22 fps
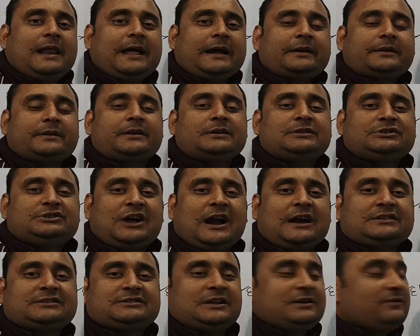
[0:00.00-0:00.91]
इलेक्ट्रिक
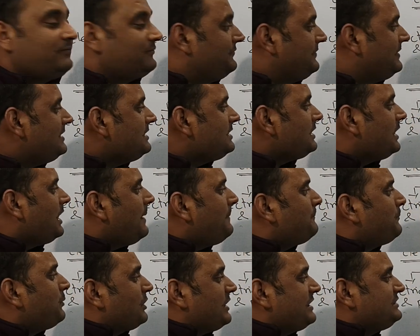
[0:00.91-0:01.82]
चार्ज एंड फील्ड अब
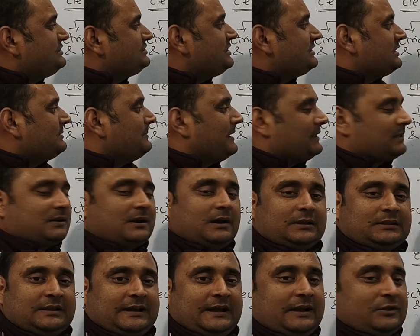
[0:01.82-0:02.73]
पोटेंशियल की बात
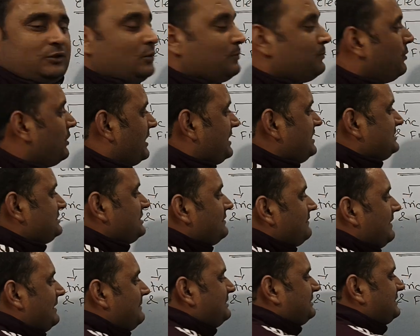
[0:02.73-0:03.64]
करते हैं तो पोटेंशियल
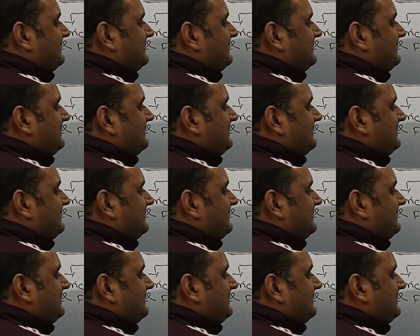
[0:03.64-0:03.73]
वाले में